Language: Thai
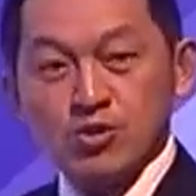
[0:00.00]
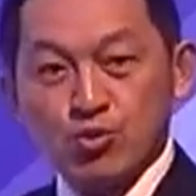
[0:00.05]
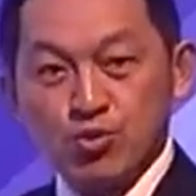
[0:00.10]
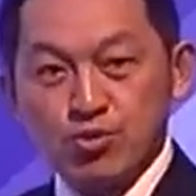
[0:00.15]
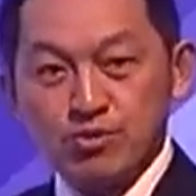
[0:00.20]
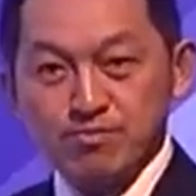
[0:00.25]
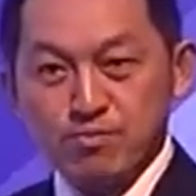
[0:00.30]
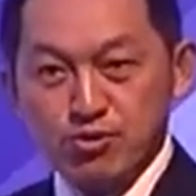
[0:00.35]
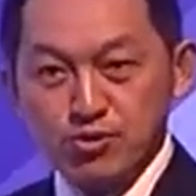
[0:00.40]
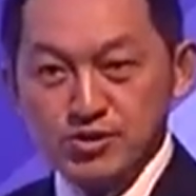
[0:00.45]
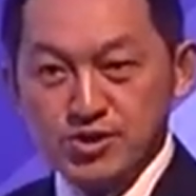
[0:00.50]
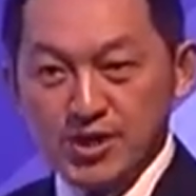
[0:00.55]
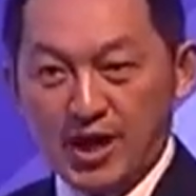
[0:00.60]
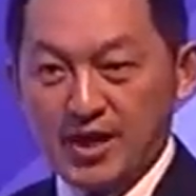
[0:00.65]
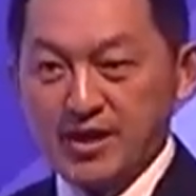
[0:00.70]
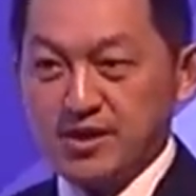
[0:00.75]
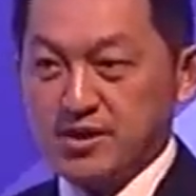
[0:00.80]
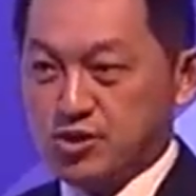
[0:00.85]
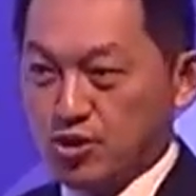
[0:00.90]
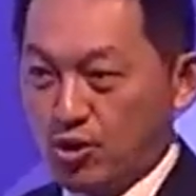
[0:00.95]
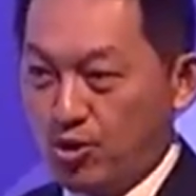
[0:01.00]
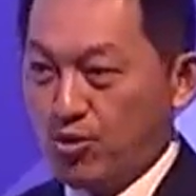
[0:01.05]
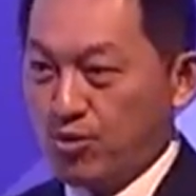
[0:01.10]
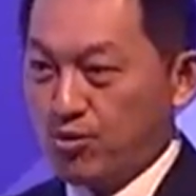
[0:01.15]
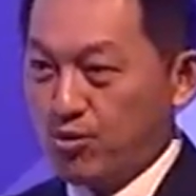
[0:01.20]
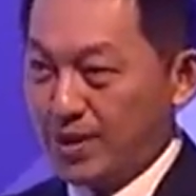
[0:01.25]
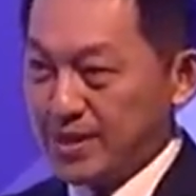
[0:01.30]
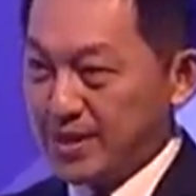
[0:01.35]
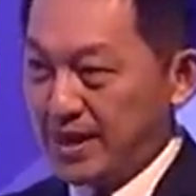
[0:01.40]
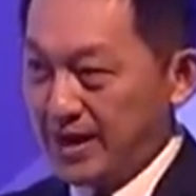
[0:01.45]
คุณบุญชัยโชค
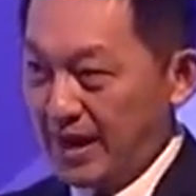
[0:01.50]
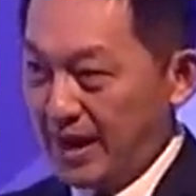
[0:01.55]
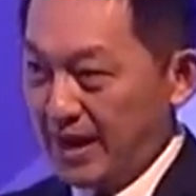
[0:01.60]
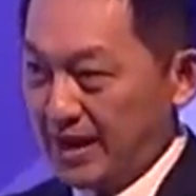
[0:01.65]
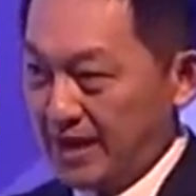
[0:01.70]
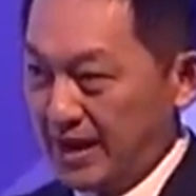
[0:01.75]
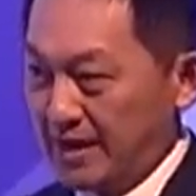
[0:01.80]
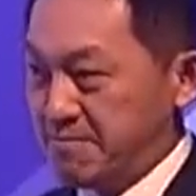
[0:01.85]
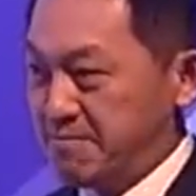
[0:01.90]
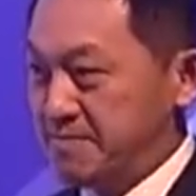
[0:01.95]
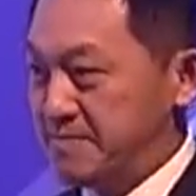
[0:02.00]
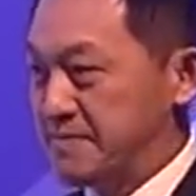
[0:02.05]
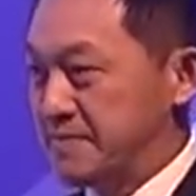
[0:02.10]
วัฒนาครับ